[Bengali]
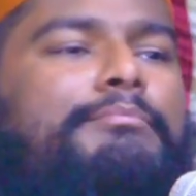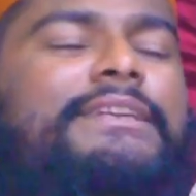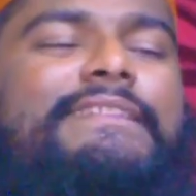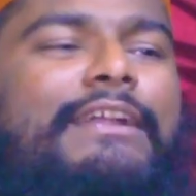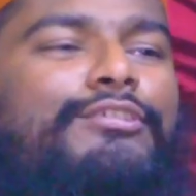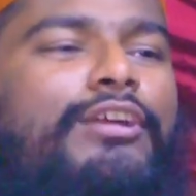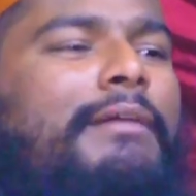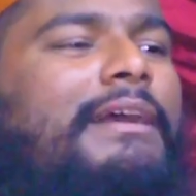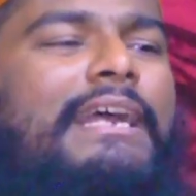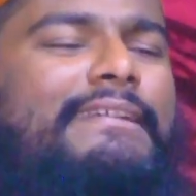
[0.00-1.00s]
মিজানুর
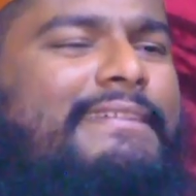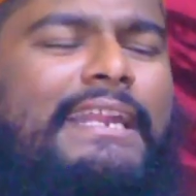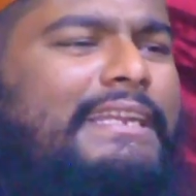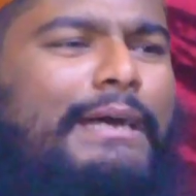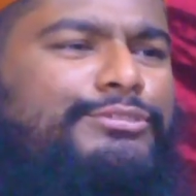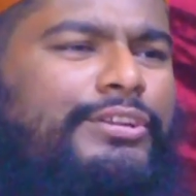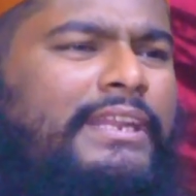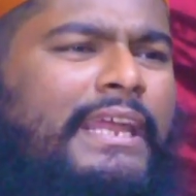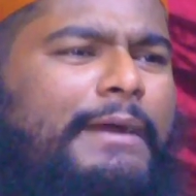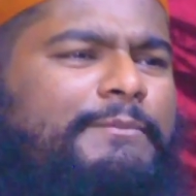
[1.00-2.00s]
রহমান আজহারির নাম
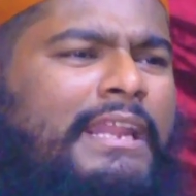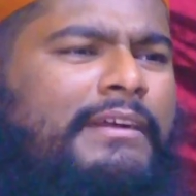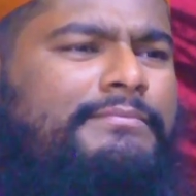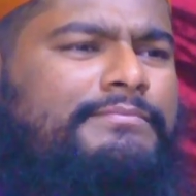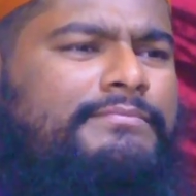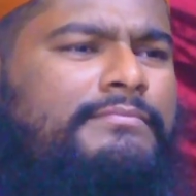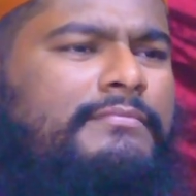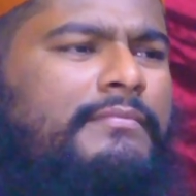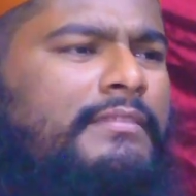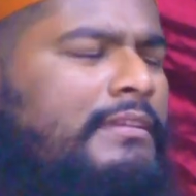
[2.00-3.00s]
শোনেন নাই আপনারা
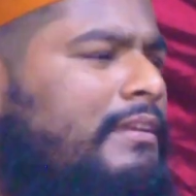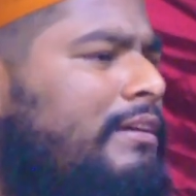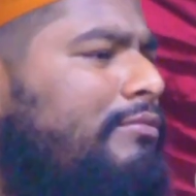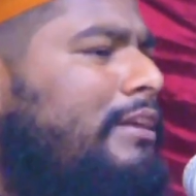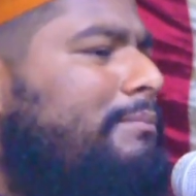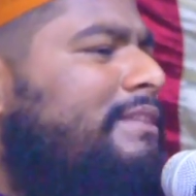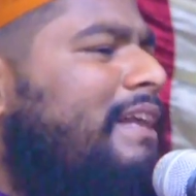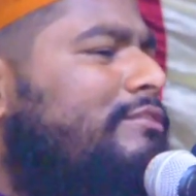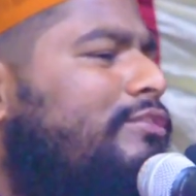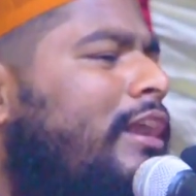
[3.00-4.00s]
ওই
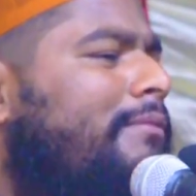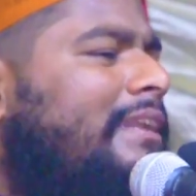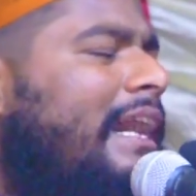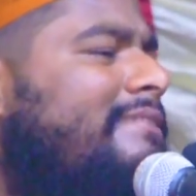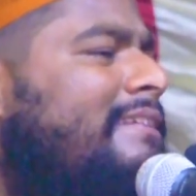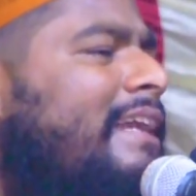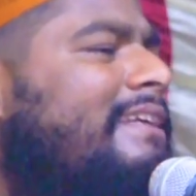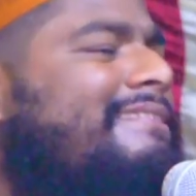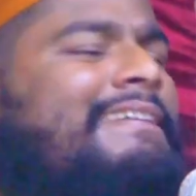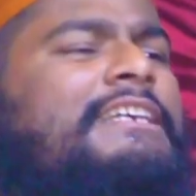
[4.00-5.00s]
মিজানুর রহমান
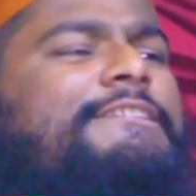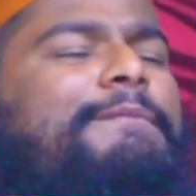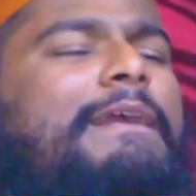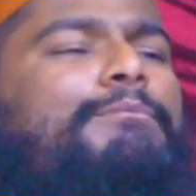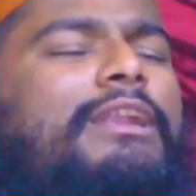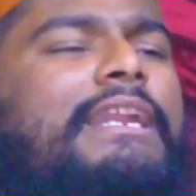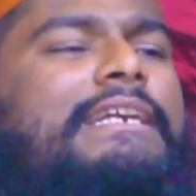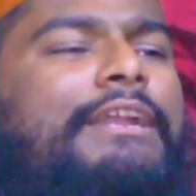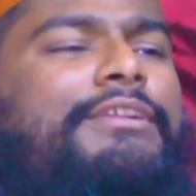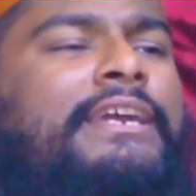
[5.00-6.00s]
আজহারির সিক্স প্যাক বলার
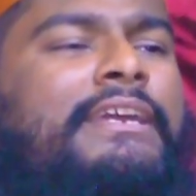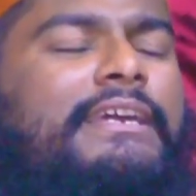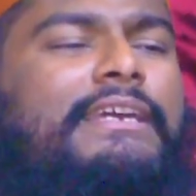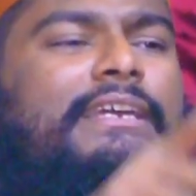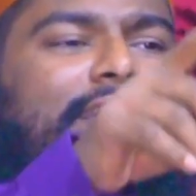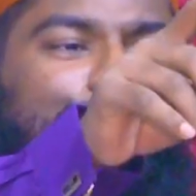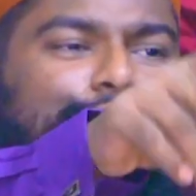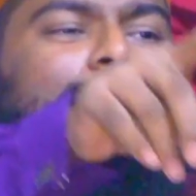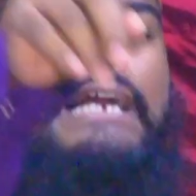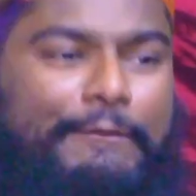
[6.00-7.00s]
কারণে ও
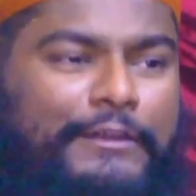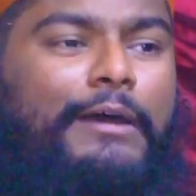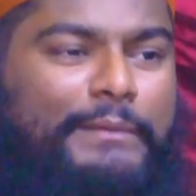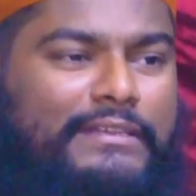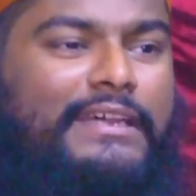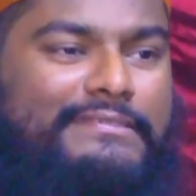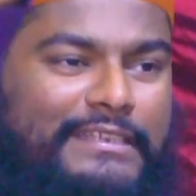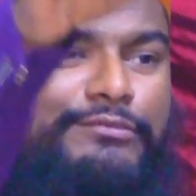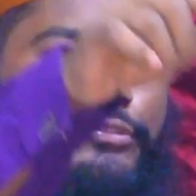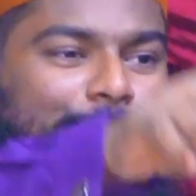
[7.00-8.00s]
তো কাফের অফ
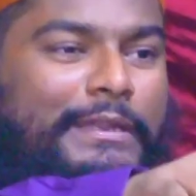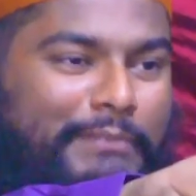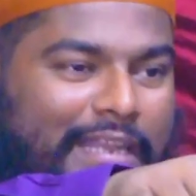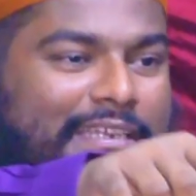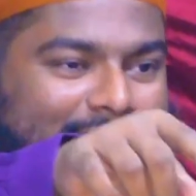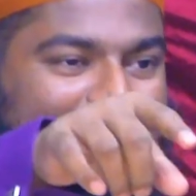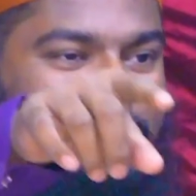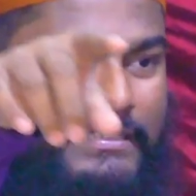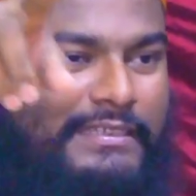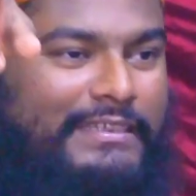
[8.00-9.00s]
ইন্ডাস্ট্রিজ গ্রুপের মালিক
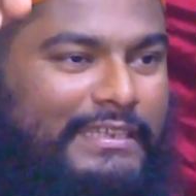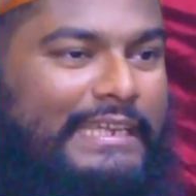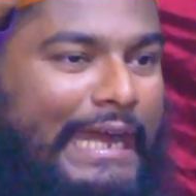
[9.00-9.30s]
এই